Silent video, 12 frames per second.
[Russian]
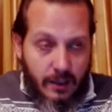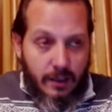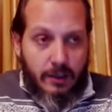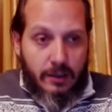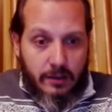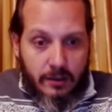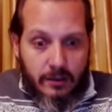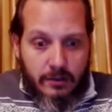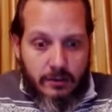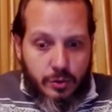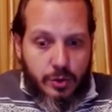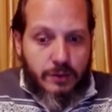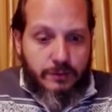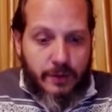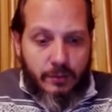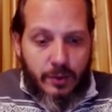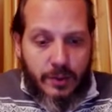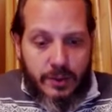Э, уже
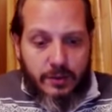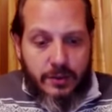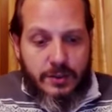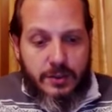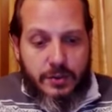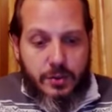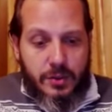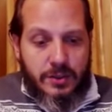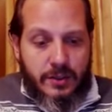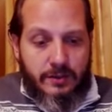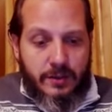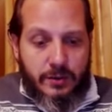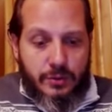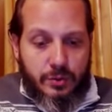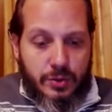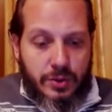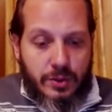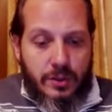формулируете, еще раз говорю,
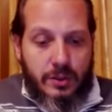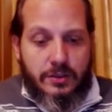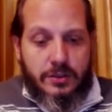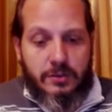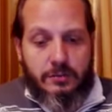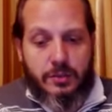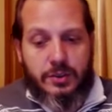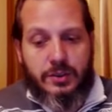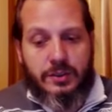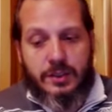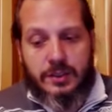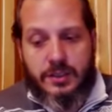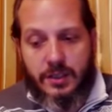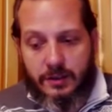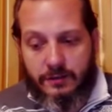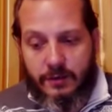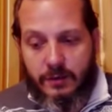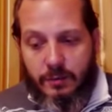нужно чем можно точнее
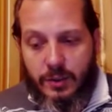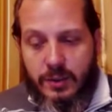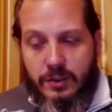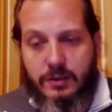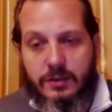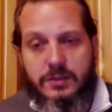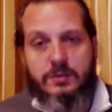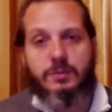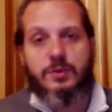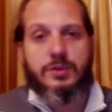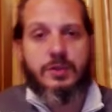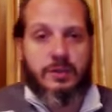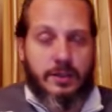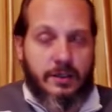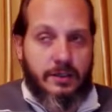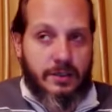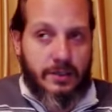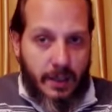формулировать, чем можно так
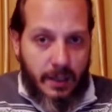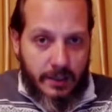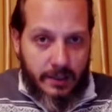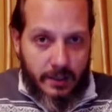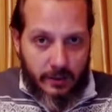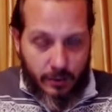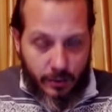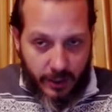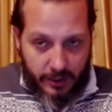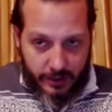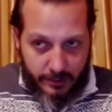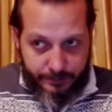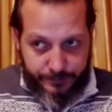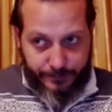детальнее, аккуратнее.